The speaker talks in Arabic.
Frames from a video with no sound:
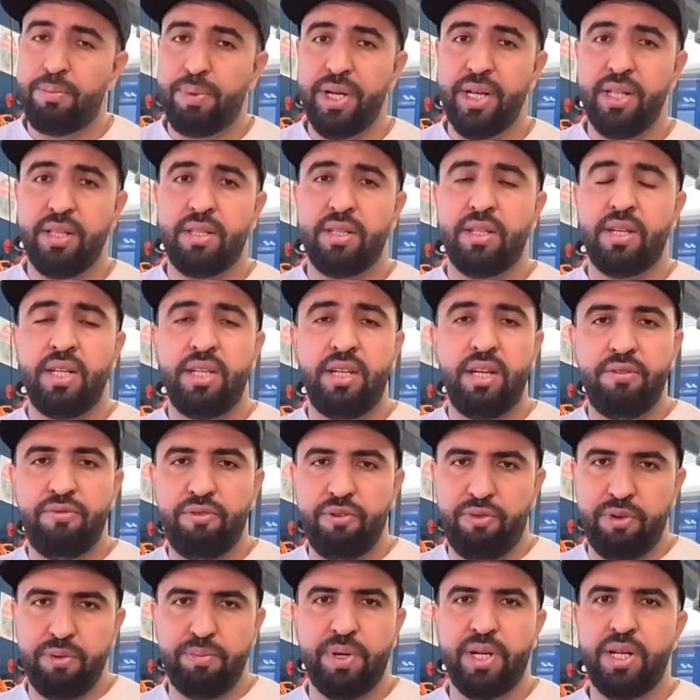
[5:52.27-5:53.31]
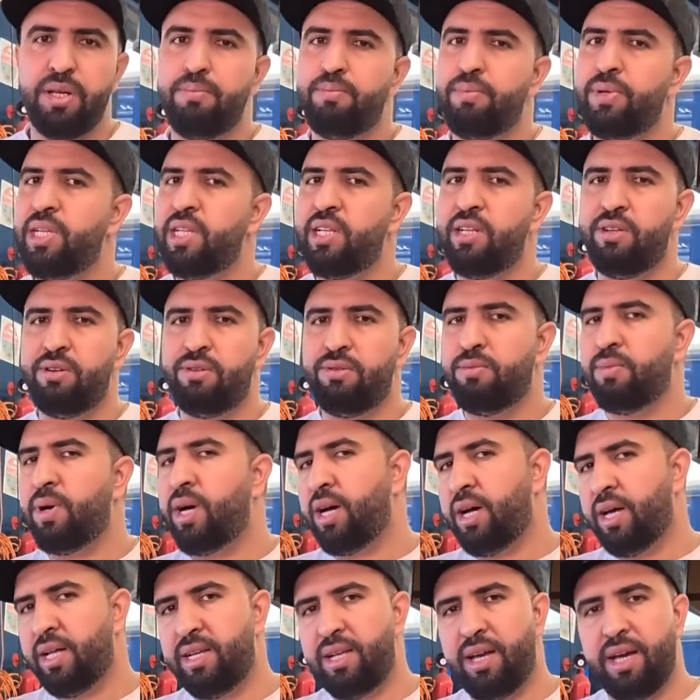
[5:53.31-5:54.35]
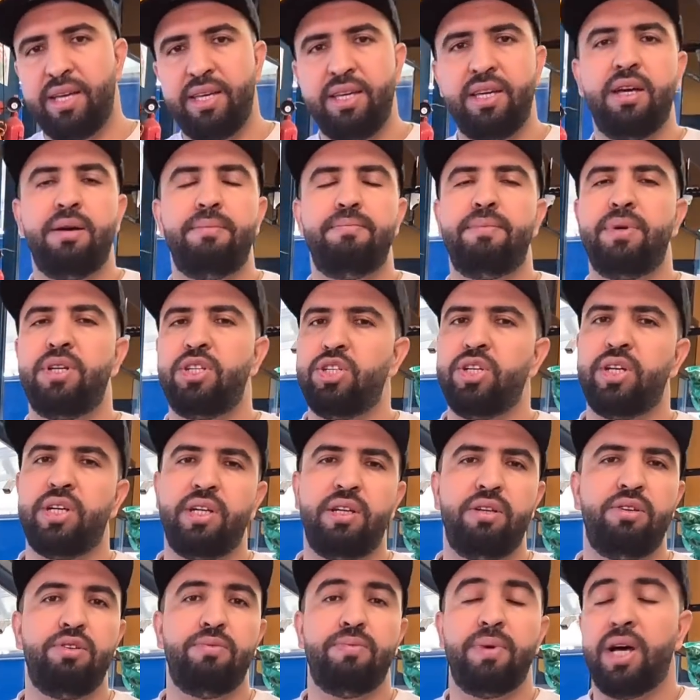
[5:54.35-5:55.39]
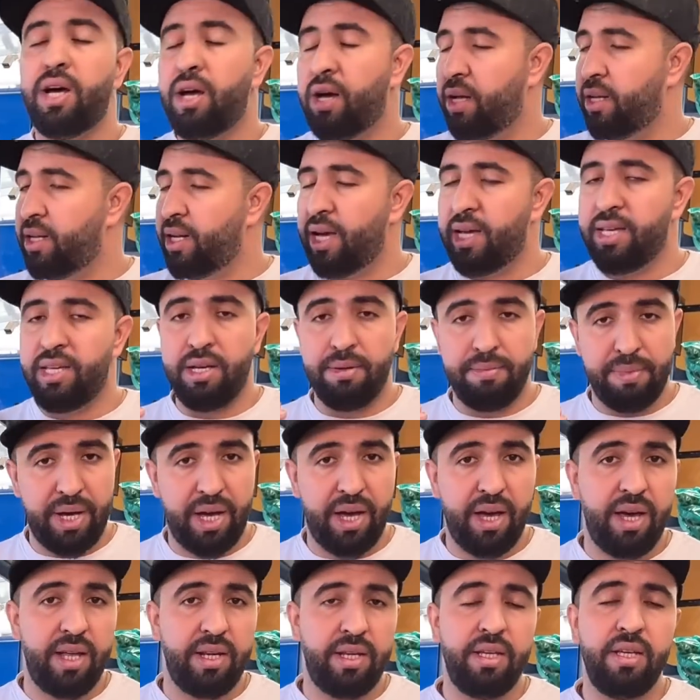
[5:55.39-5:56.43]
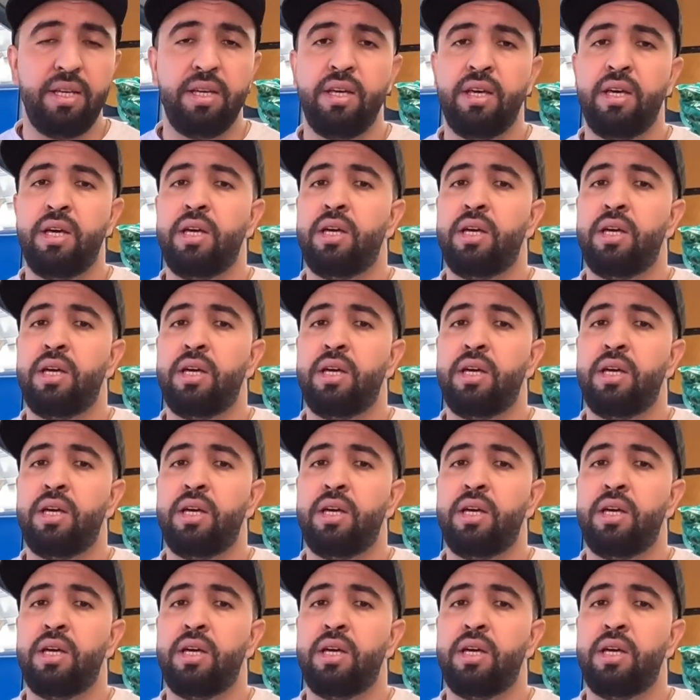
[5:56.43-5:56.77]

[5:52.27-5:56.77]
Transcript: البيض كنعرفوا في المغرب باللي اليوم هذه الايام ماشي غير اليوم هذه الايام غالي